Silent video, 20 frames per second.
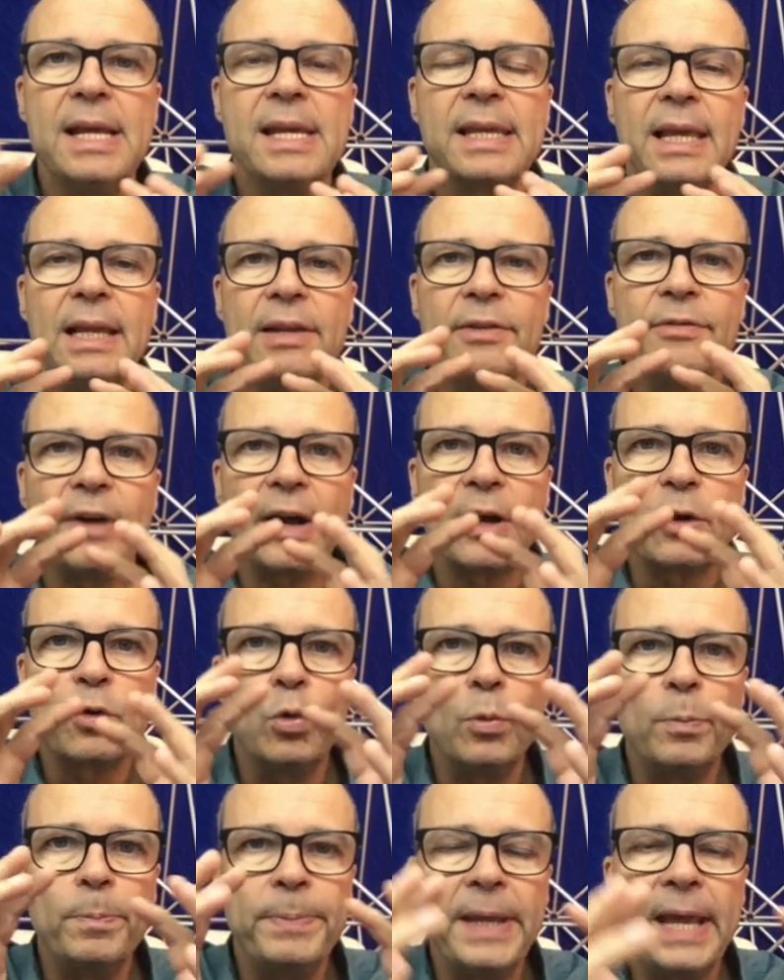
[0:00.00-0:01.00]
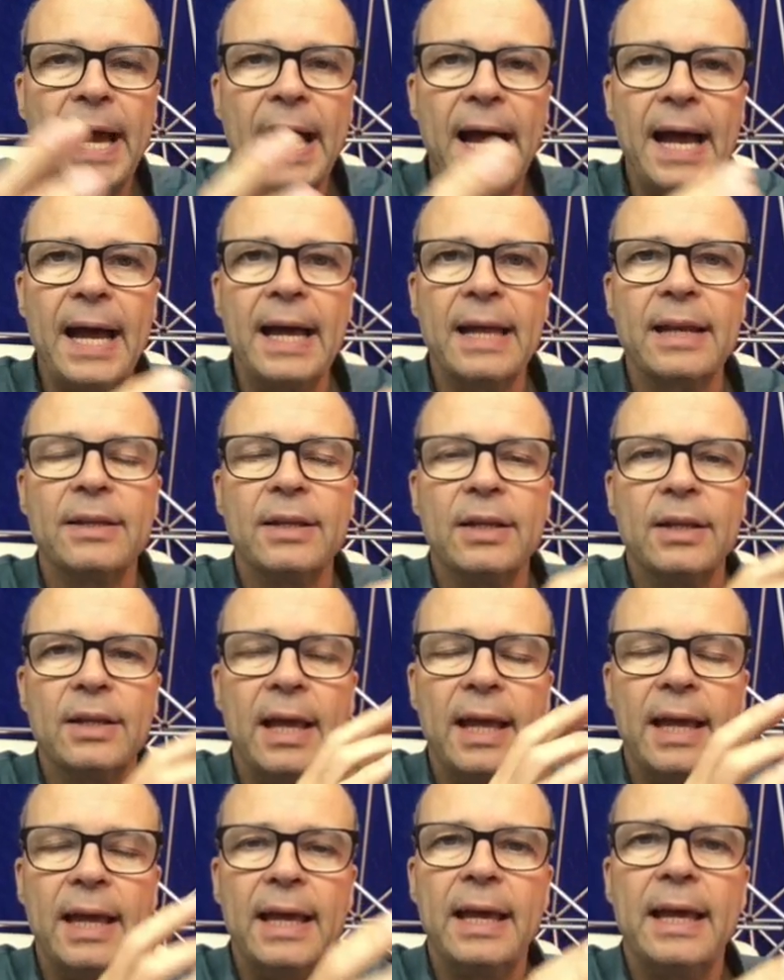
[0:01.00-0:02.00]
que ele vai copiar
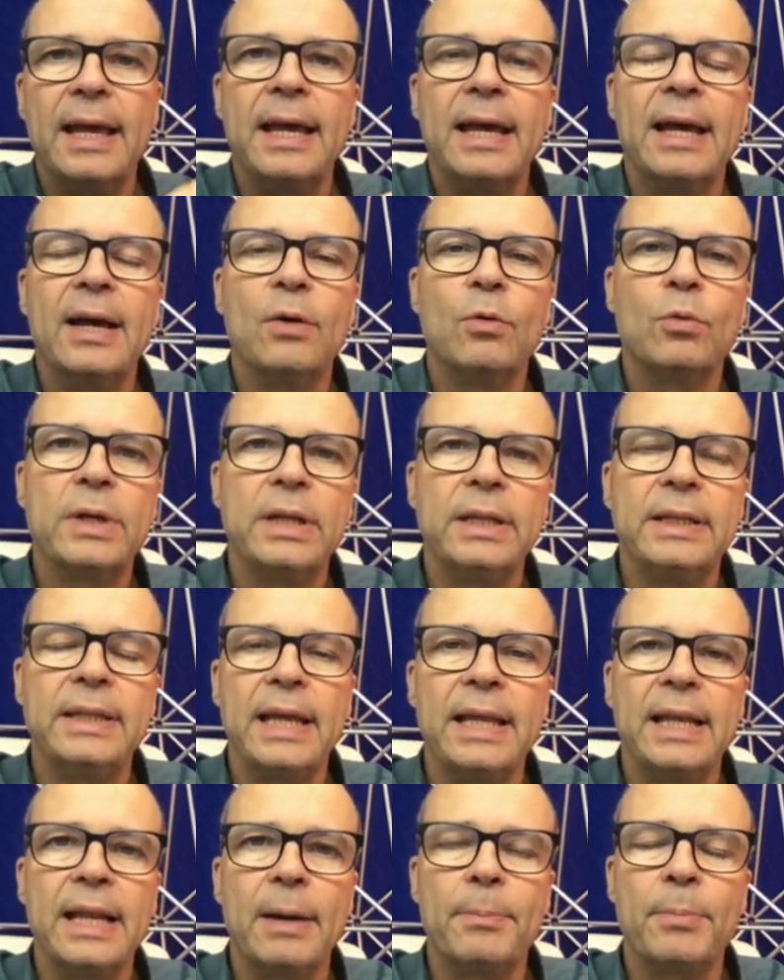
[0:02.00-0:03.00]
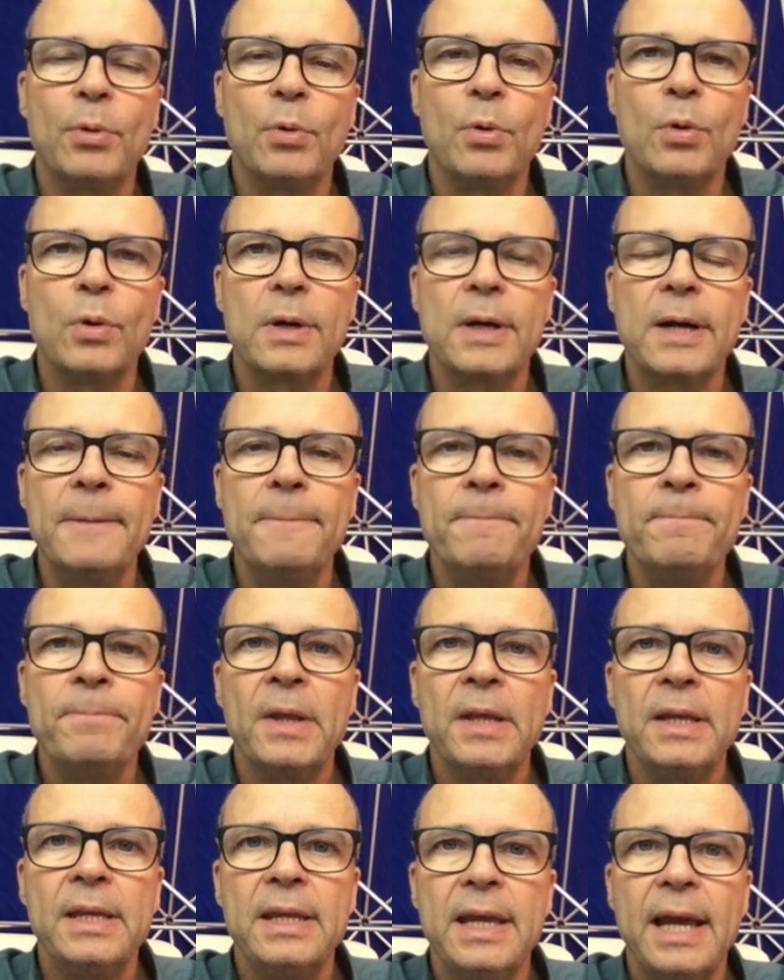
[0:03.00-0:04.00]
é, o que tem na boca
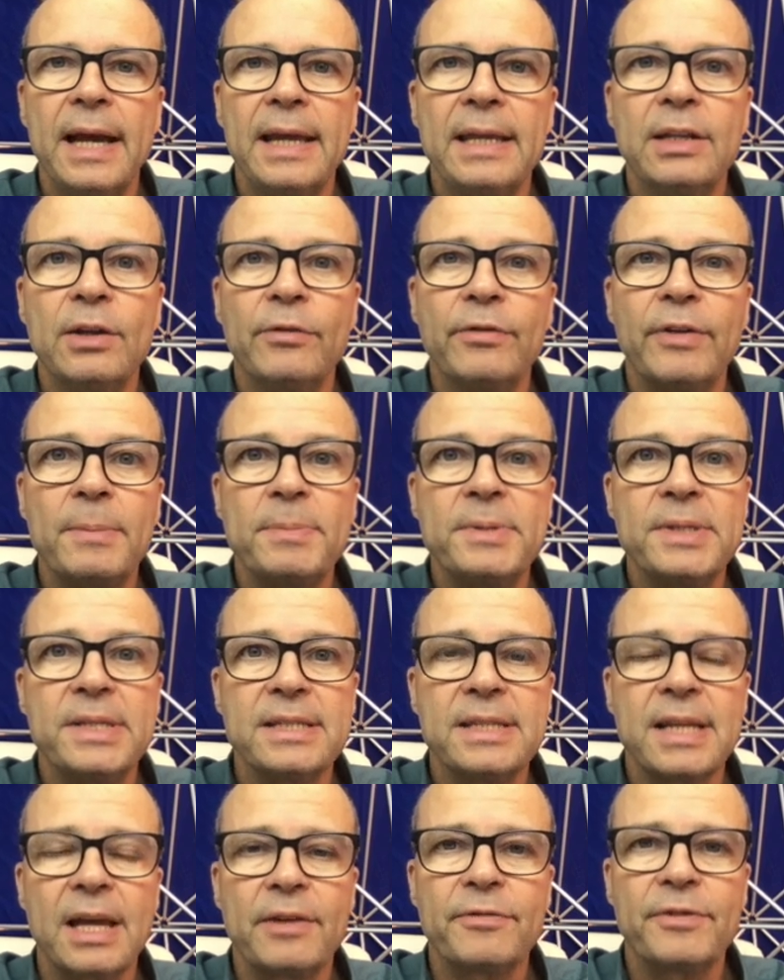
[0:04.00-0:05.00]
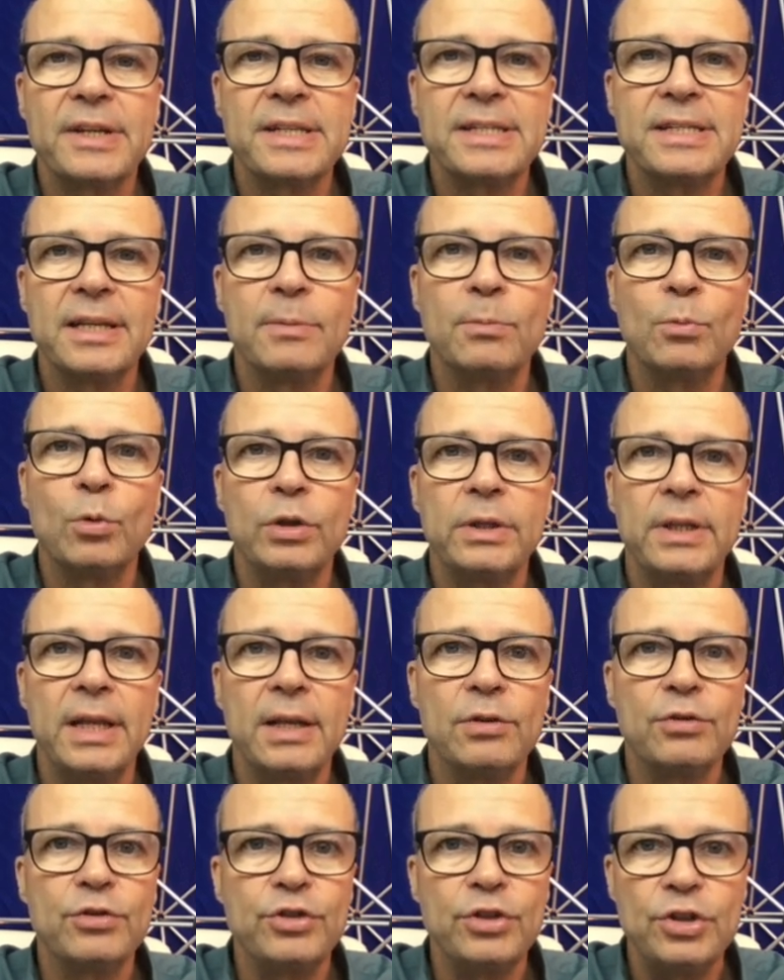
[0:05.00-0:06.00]
e aí não vai precisar fazer
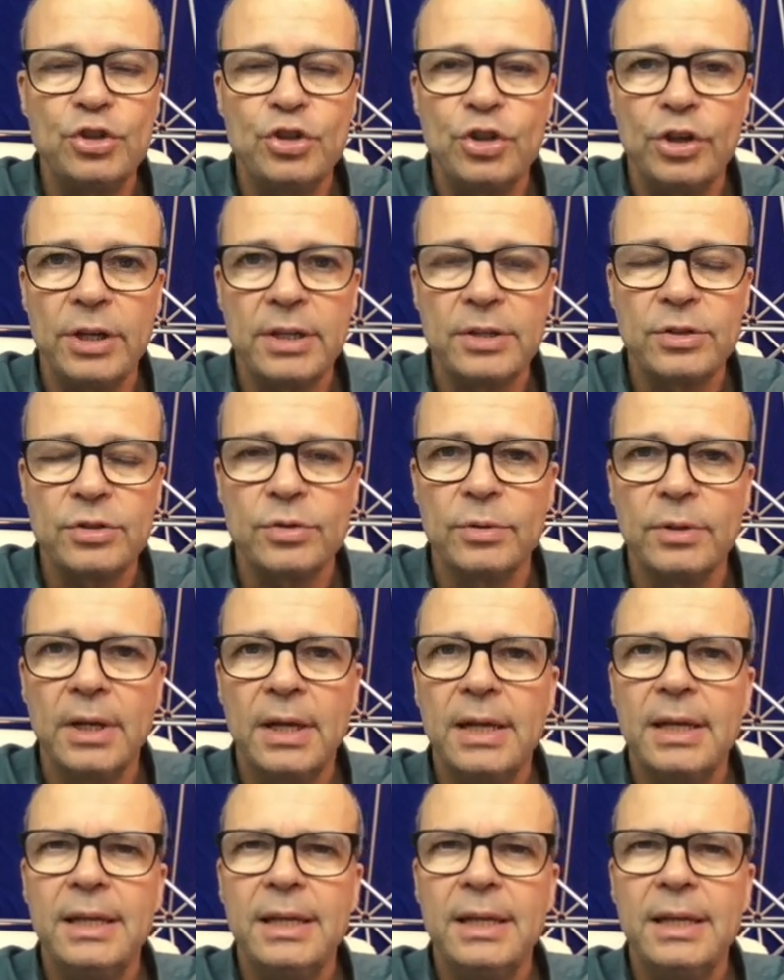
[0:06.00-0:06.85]
modelos de gesso.